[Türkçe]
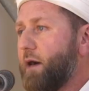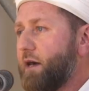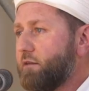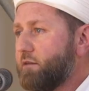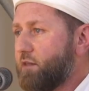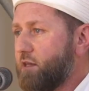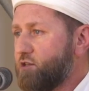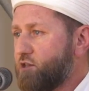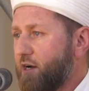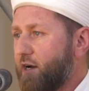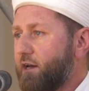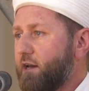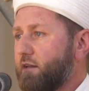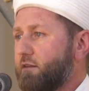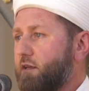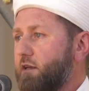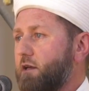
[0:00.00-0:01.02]
Ben
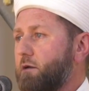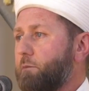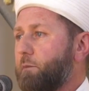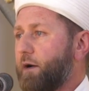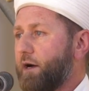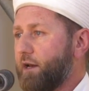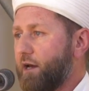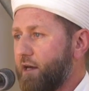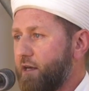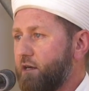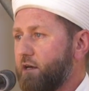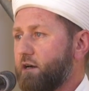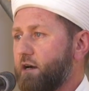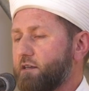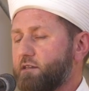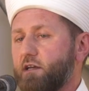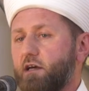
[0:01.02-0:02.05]
ticareti, parayı
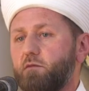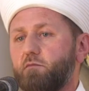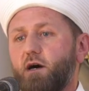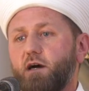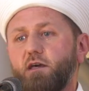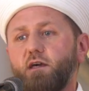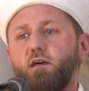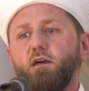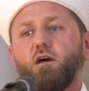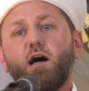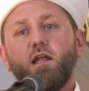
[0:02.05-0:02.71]
kazanmayı